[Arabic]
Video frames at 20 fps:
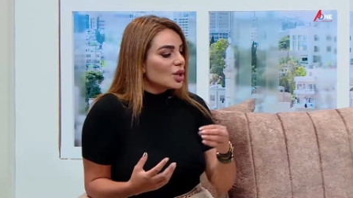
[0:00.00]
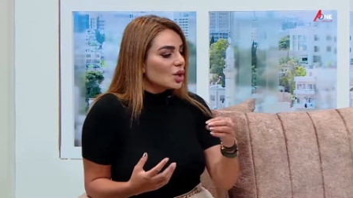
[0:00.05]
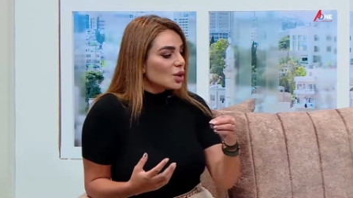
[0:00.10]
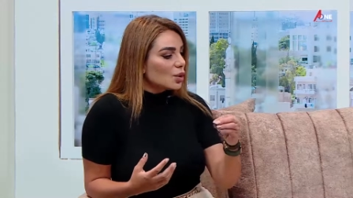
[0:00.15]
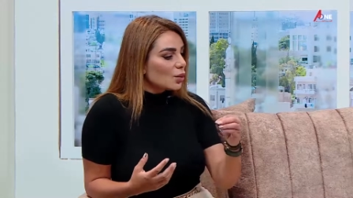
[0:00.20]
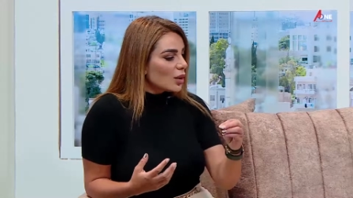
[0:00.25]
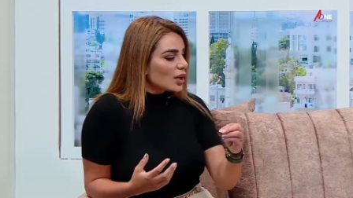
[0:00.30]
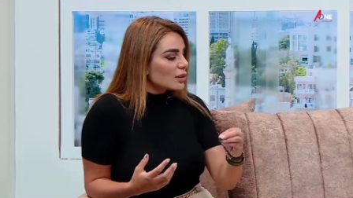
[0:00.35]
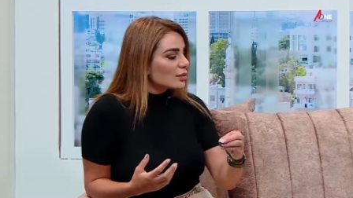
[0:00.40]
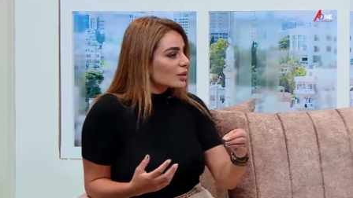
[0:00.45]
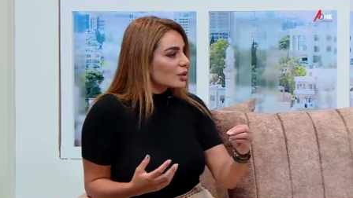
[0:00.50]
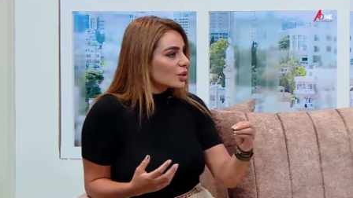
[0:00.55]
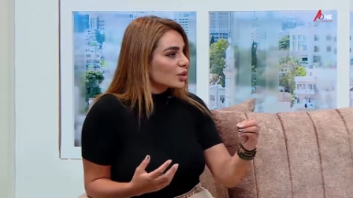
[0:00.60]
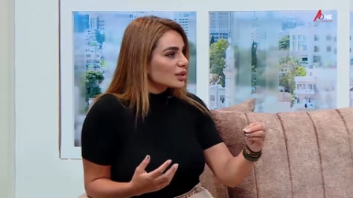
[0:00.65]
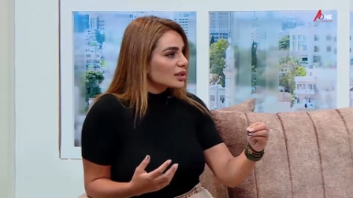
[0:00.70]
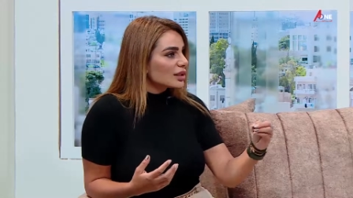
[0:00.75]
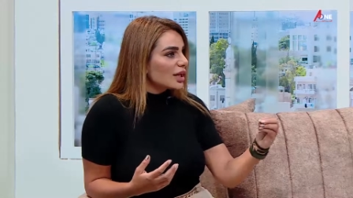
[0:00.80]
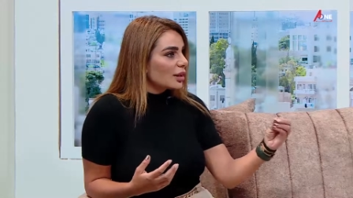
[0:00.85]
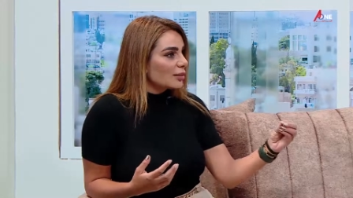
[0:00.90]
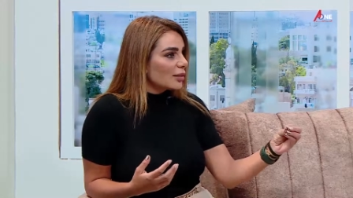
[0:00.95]
وين ما
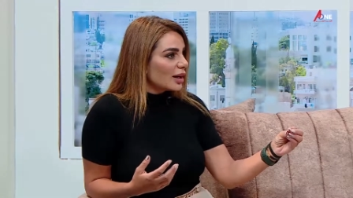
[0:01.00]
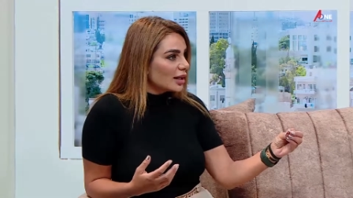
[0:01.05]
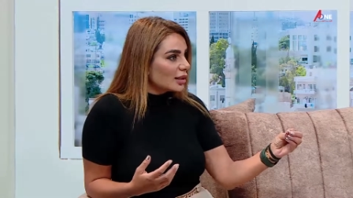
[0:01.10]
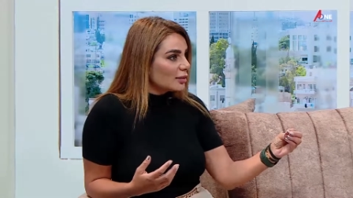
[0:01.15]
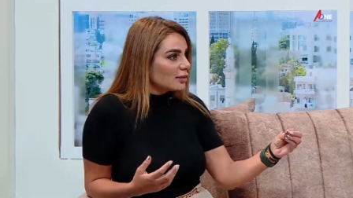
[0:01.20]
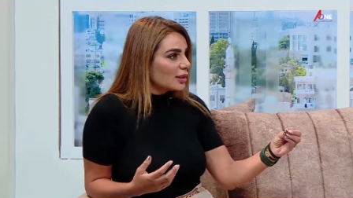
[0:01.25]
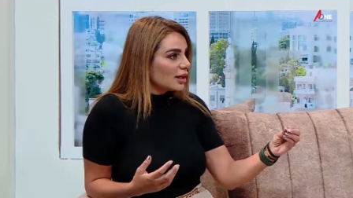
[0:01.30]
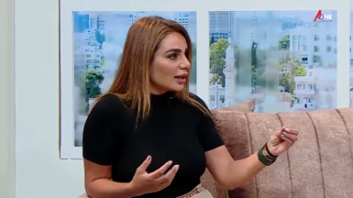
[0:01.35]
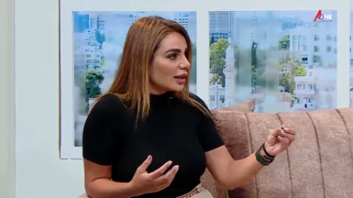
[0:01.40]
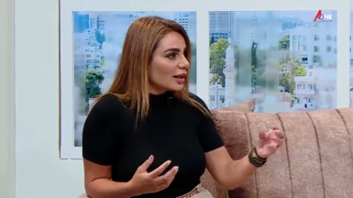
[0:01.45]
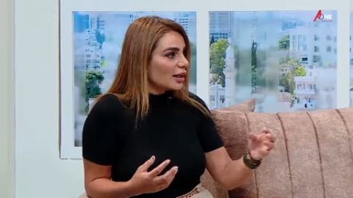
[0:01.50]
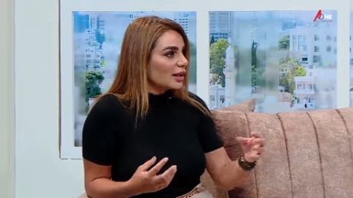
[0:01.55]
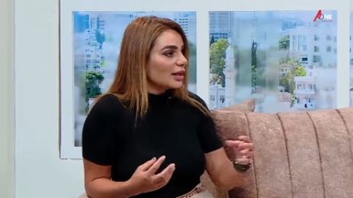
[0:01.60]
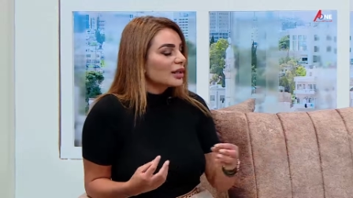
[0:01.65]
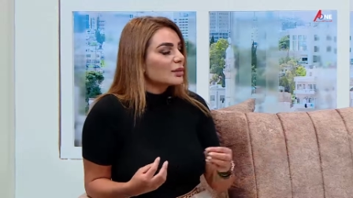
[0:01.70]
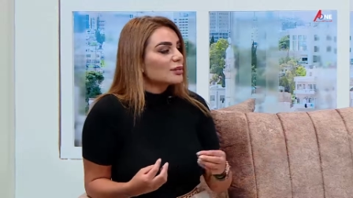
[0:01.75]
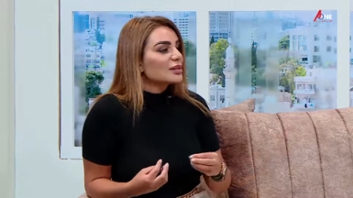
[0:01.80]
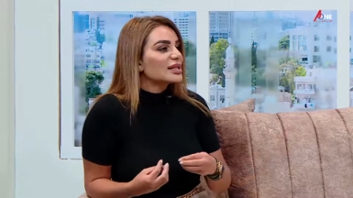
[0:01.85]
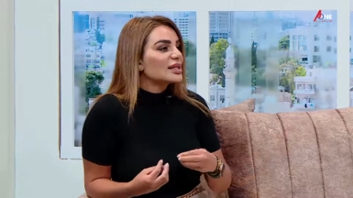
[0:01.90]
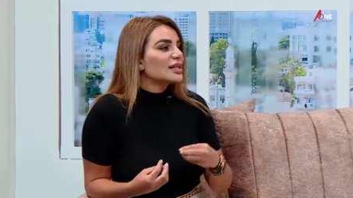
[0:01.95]
تحطيها باي بيئه
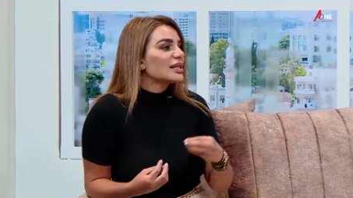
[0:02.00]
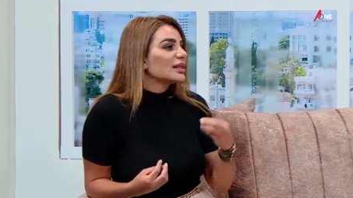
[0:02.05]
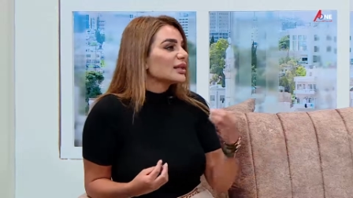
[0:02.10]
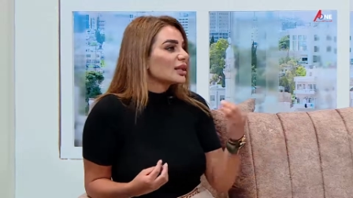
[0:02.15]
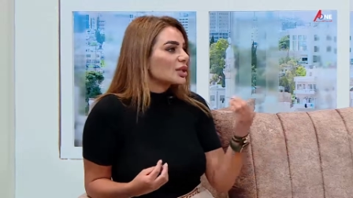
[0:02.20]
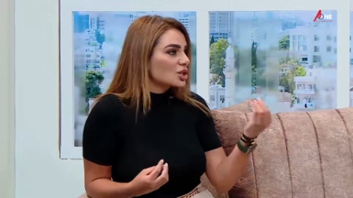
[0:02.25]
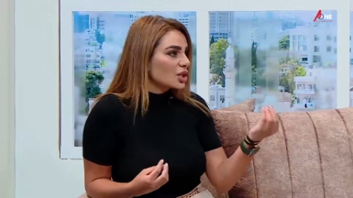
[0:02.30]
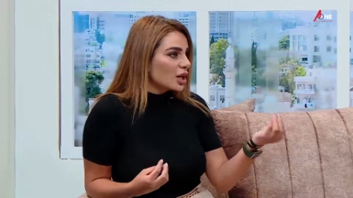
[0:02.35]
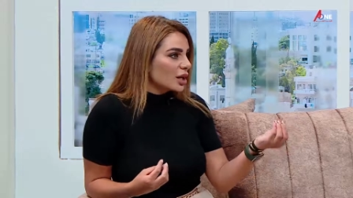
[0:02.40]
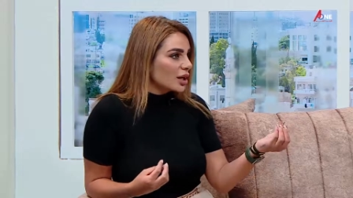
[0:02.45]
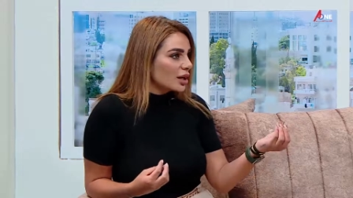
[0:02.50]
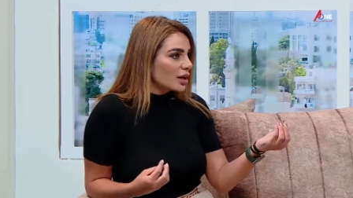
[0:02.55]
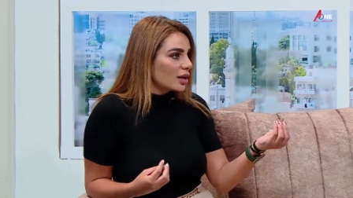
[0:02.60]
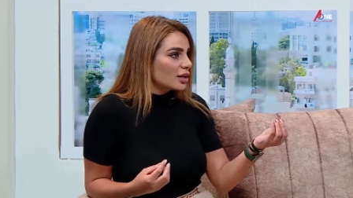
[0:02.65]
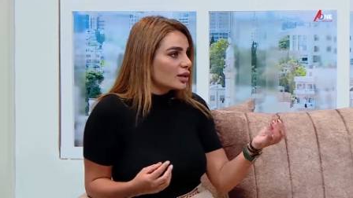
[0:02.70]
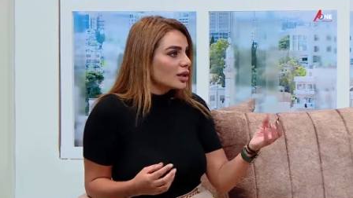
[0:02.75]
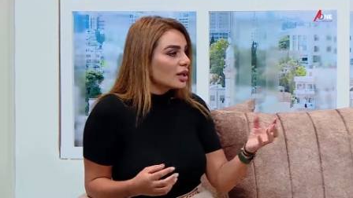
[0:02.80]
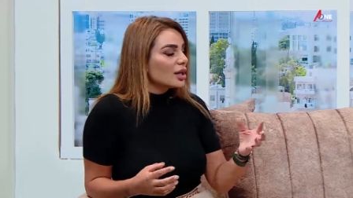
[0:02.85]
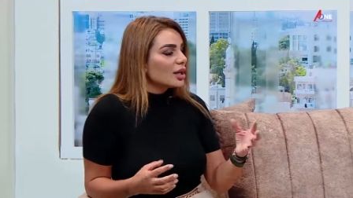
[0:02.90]
هي بتزيد نجاحها